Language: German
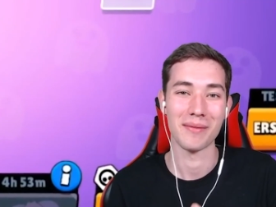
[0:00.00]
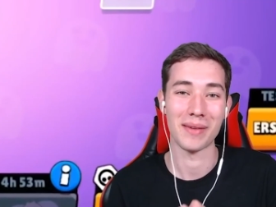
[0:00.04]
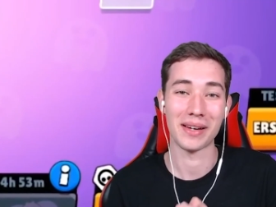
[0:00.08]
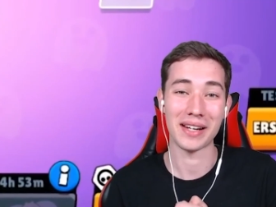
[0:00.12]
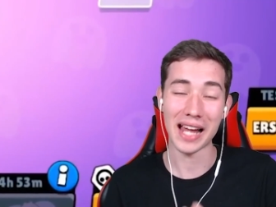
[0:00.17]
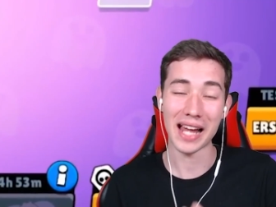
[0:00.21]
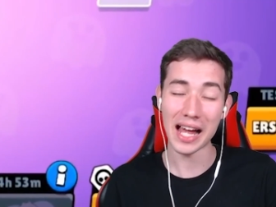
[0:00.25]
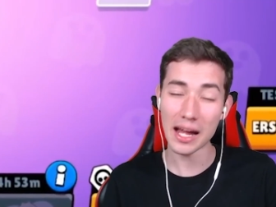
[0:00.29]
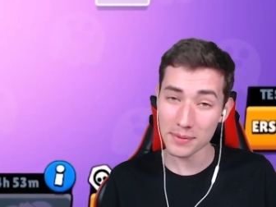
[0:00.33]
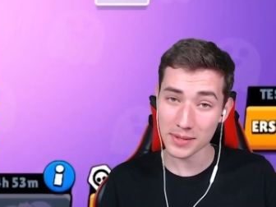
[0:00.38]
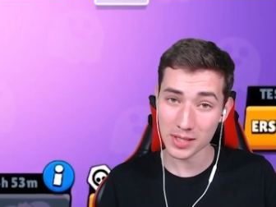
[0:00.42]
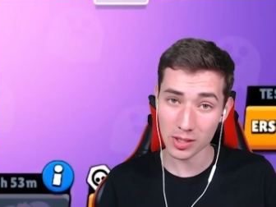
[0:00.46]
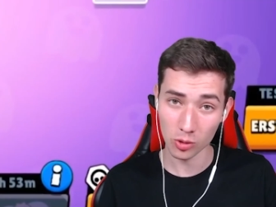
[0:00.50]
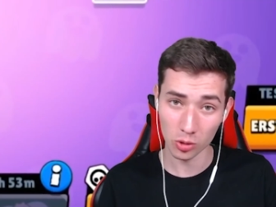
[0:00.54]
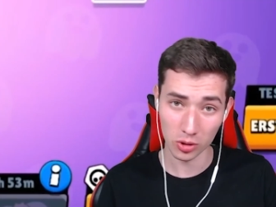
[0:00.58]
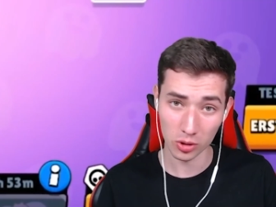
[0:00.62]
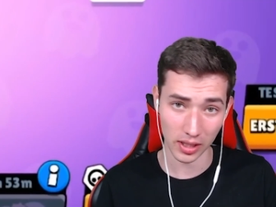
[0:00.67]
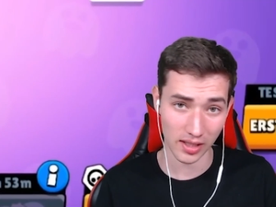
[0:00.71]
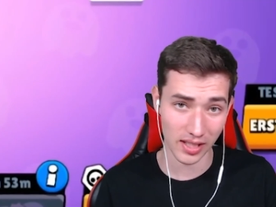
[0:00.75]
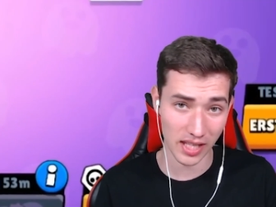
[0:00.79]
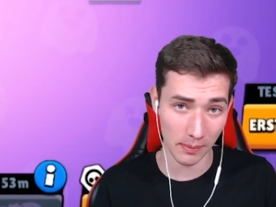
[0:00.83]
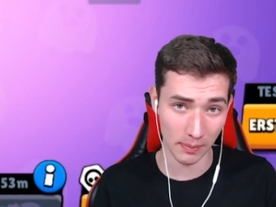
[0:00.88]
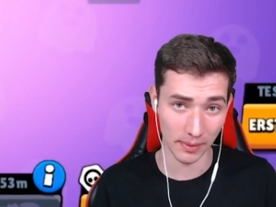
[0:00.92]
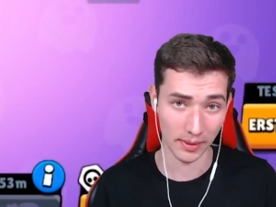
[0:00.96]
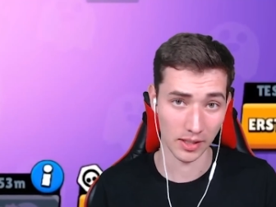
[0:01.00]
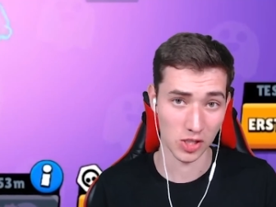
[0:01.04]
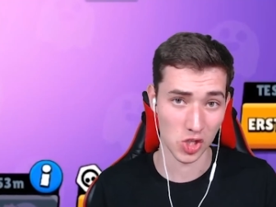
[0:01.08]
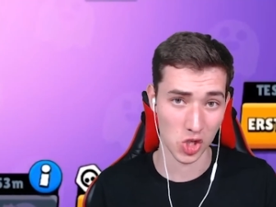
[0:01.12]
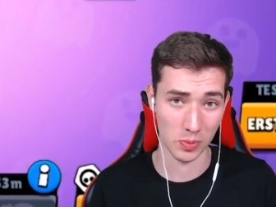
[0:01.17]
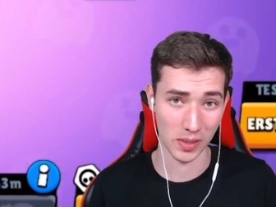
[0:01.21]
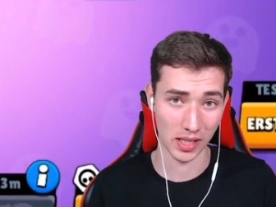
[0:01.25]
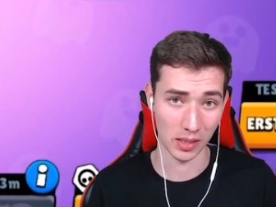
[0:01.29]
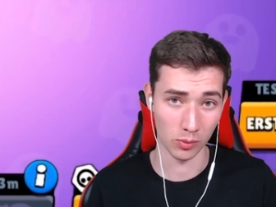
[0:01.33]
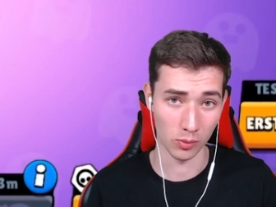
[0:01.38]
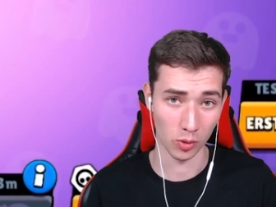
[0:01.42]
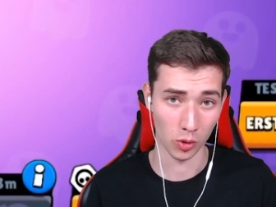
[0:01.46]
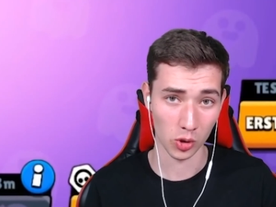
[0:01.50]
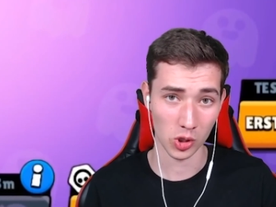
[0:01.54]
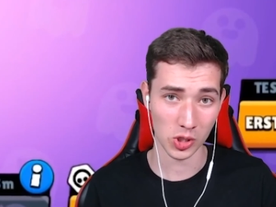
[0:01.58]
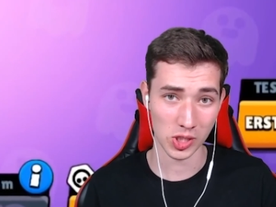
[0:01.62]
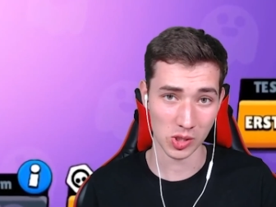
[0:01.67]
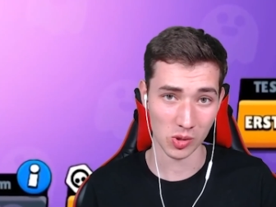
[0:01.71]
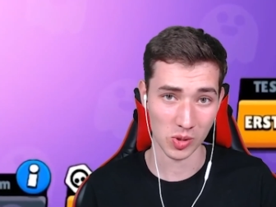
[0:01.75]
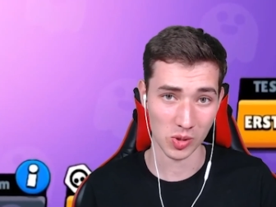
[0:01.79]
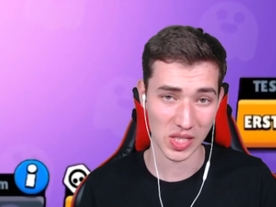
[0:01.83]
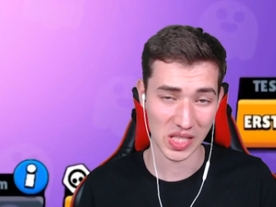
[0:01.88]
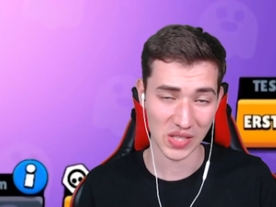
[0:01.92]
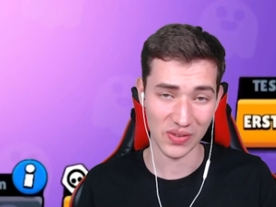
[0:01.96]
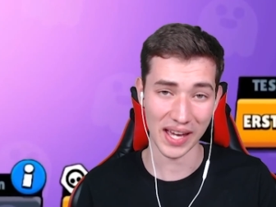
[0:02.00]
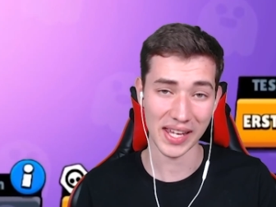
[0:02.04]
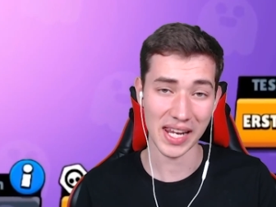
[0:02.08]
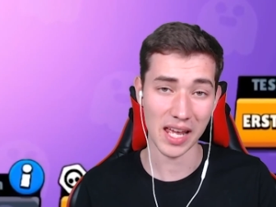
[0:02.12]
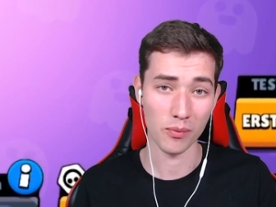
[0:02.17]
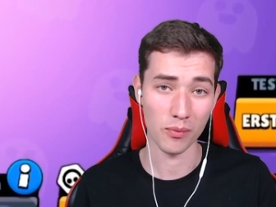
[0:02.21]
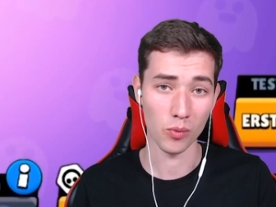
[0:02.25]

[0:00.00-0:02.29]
mein absoluter Lieblingsspielmodus, und zwar der